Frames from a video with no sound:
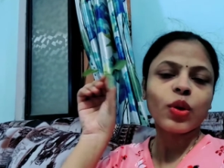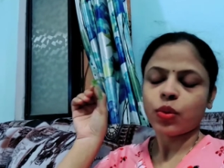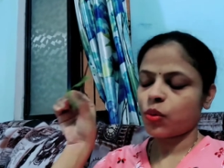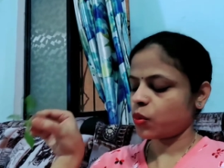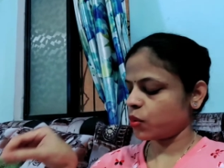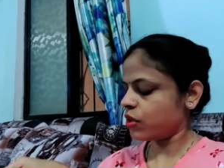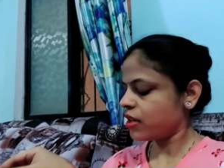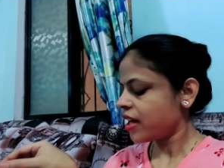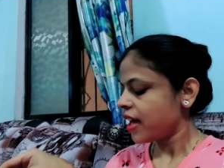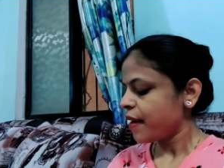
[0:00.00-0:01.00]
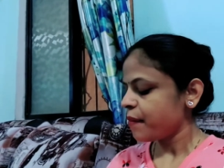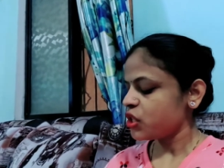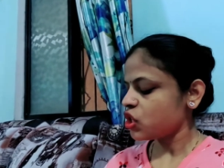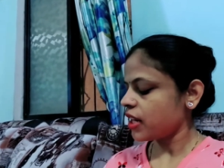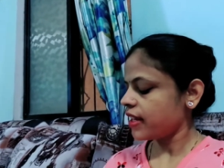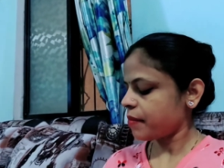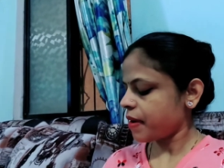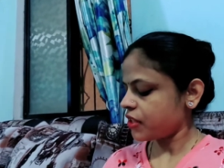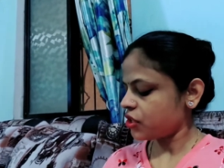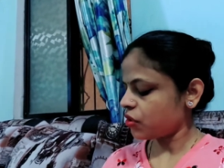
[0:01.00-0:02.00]
तो मैं चले कि
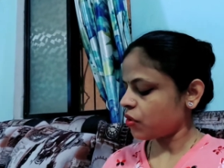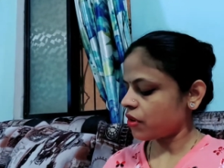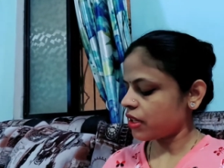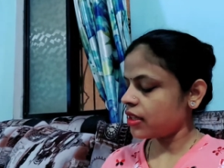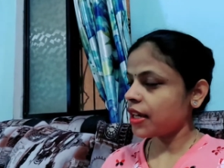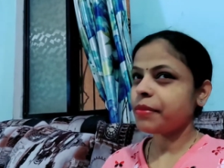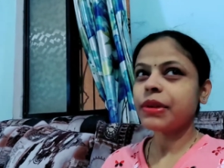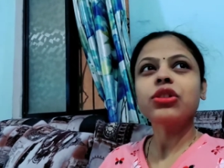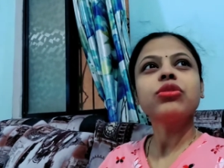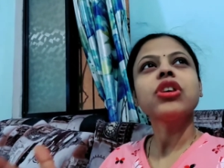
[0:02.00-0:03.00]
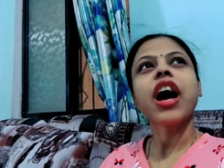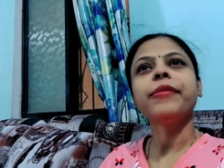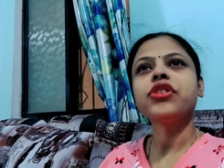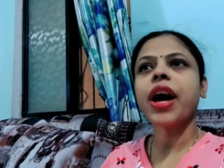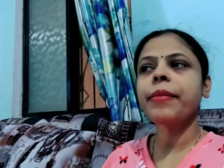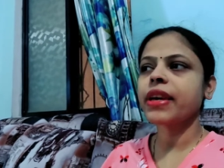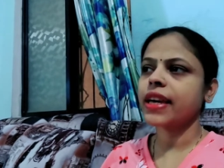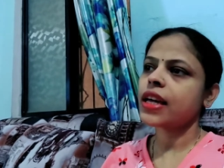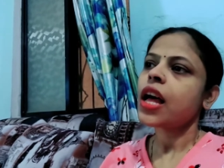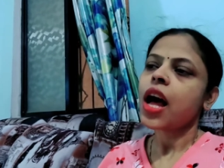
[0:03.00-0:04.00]
भाजी तोड़ रही थी अभी तो शाम शाम ही
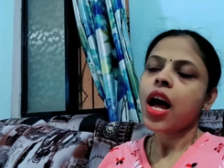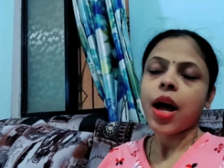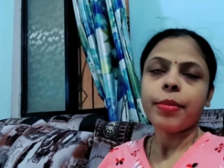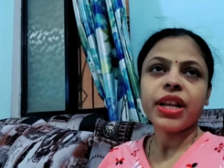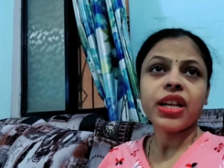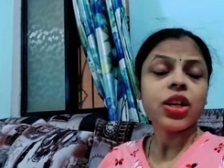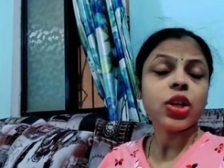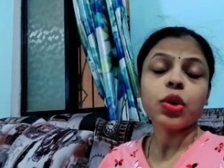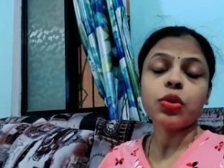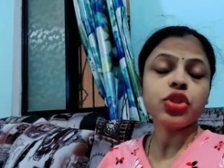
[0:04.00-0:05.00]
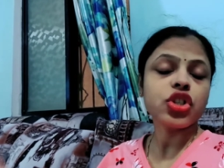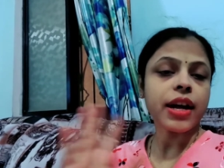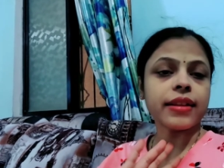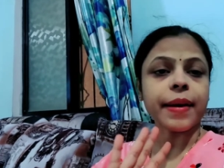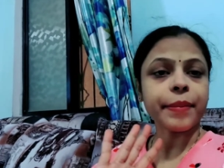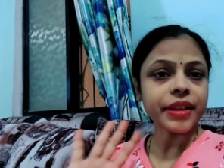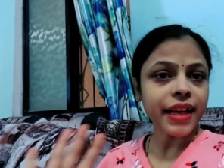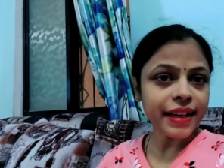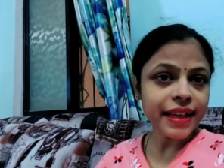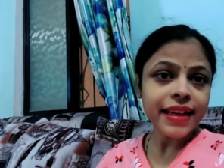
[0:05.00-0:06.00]
है अभी डिनर का कुछ अता
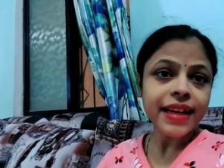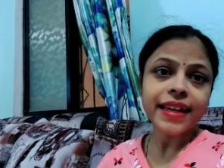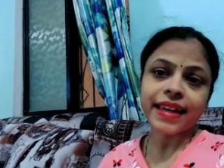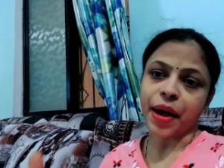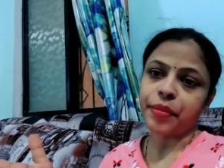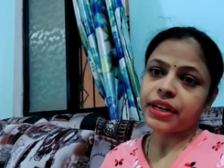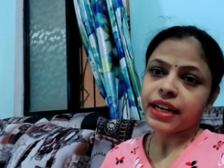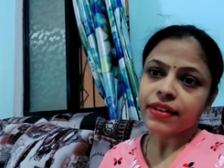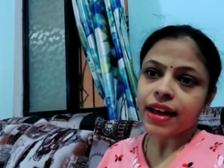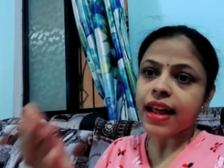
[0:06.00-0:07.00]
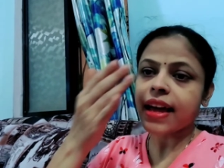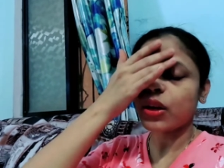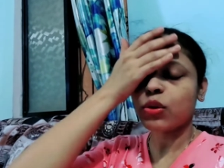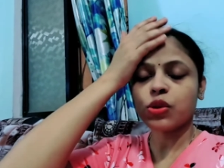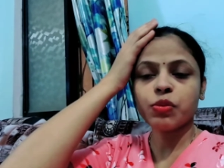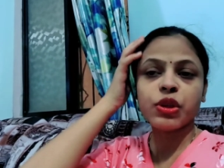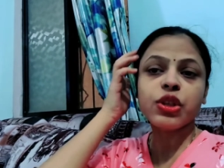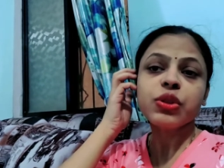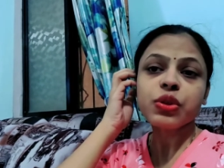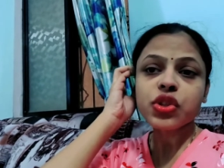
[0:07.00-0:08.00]
पता नहीं है क्या बनने वाला है कुछ भी
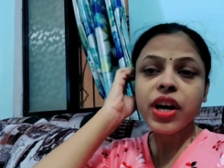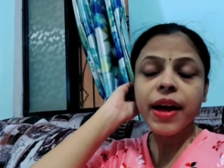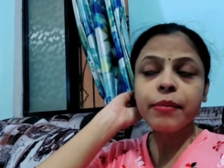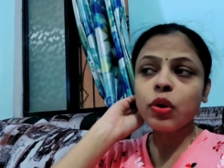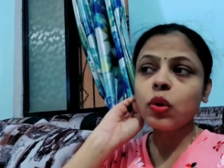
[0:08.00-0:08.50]
नहीं सोचा है हम